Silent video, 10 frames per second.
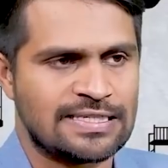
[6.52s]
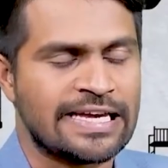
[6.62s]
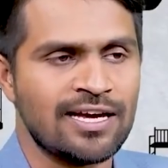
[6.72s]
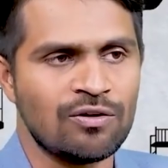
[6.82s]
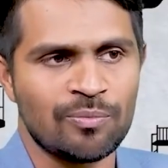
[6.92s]

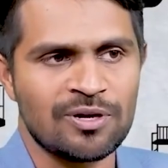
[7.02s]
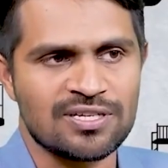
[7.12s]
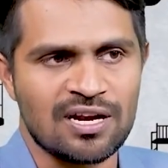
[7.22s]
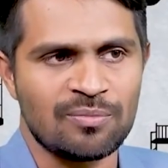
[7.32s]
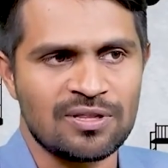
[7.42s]
సింగిల్
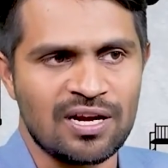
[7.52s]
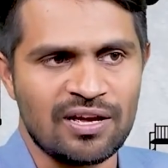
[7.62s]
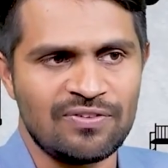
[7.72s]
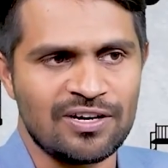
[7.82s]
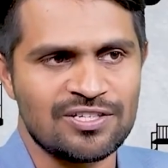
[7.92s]
ఉమెన్ చాలామంది
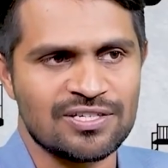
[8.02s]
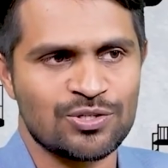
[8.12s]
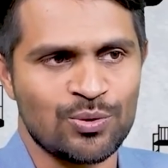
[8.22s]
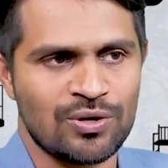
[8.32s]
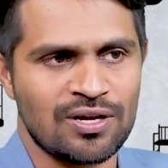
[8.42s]
లైఫ్ లీడ్
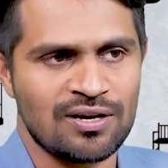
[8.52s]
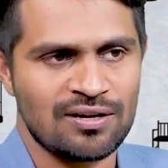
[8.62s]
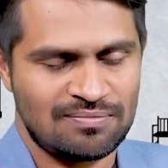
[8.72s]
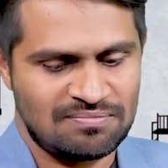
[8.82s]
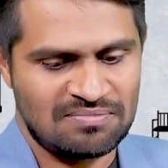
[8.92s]
చేస్తూ
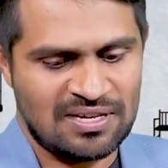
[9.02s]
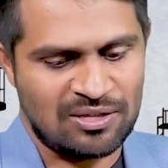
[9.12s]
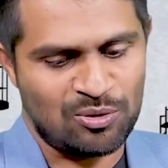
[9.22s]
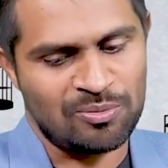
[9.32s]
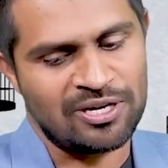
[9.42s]
ఉంటారండి
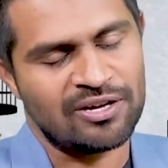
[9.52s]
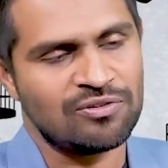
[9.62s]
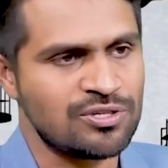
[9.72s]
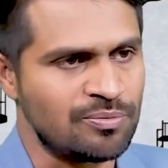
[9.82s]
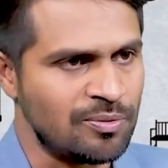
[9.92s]
అది కొంతమంది
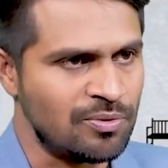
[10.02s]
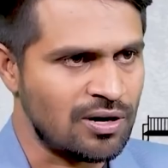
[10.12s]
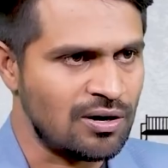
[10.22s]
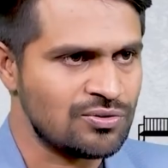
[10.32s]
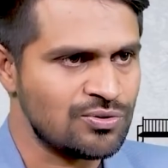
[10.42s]
డివోర్స్డ్
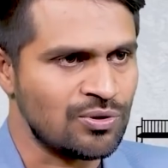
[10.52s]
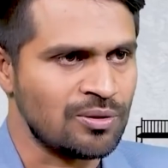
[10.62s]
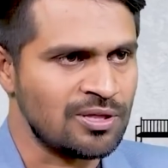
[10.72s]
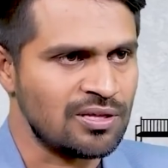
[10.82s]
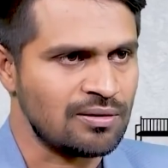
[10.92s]
పీపుల్ కావచ్చు
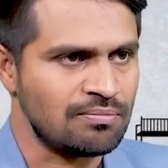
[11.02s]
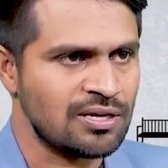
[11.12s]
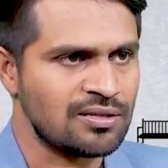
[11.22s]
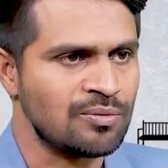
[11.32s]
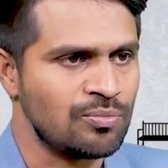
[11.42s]
కొంతమంది
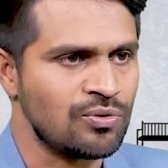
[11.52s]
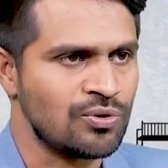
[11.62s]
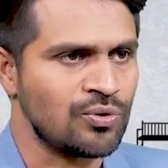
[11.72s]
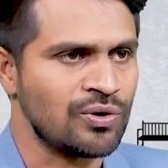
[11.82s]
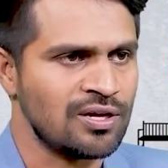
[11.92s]
భర్తని
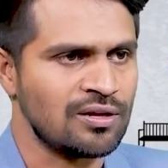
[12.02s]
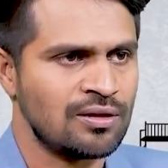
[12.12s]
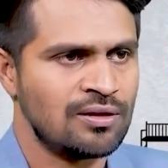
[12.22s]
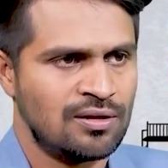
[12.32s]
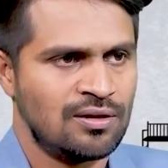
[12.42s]
పోగొట్టుకొని
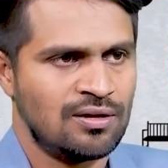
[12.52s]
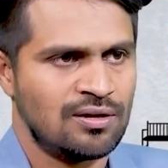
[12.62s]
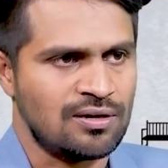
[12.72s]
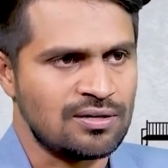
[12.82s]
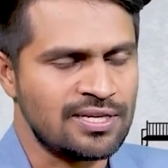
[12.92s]

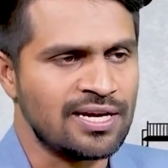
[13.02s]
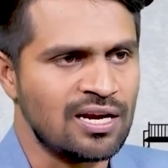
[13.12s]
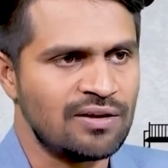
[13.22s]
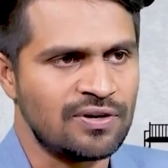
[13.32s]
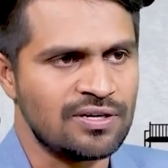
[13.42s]

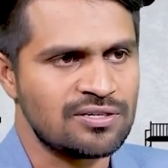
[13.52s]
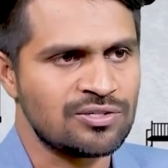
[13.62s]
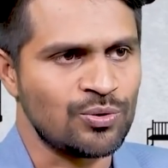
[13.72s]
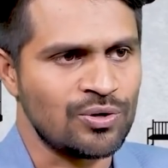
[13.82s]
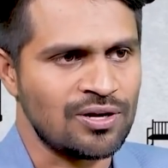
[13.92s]
సింగిల్ లైఫ్ లీడ్
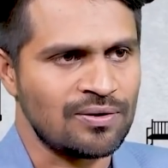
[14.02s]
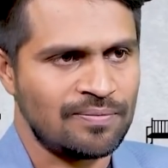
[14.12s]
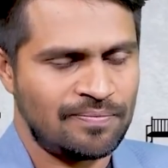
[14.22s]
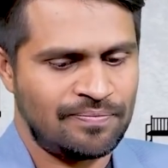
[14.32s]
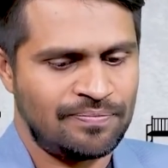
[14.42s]
చేస్తూ ఉంటారు
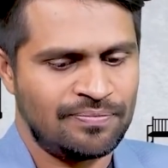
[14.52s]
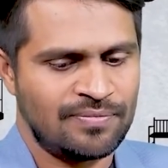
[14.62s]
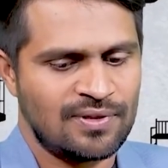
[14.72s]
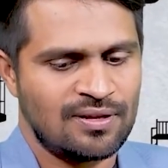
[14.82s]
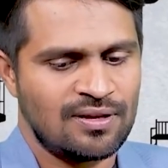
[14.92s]

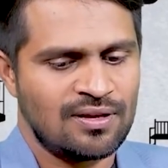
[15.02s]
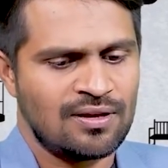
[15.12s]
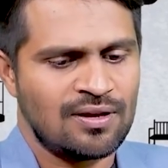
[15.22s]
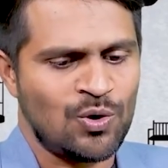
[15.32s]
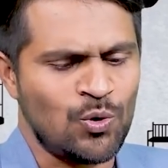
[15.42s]

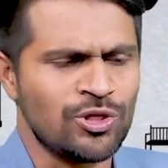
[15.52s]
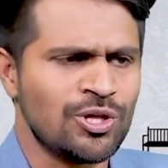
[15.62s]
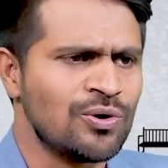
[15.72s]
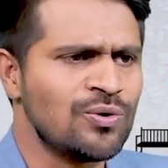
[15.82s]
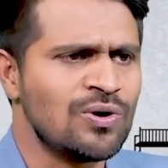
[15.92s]

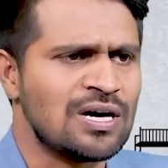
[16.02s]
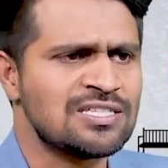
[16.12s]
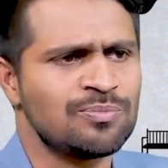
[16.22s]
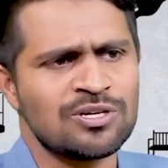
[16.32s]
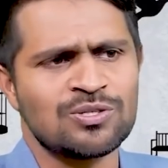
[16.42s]
కొంతవరకు
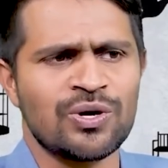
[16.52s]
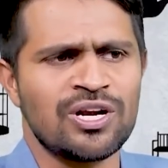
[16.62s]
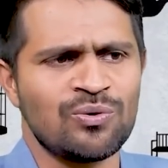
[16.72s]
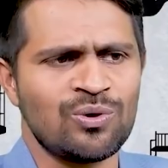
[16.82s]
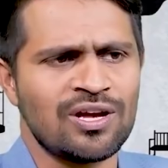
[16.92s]
ఆస్తిపాస్తులు
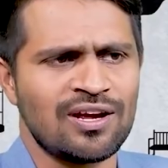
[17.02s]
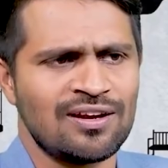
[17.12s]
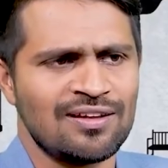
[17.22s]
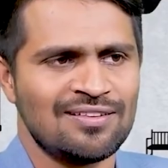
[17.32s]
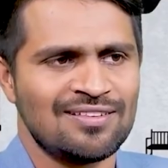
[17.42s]
ఉంటే ఓకే
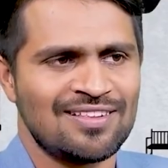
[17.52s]
అండి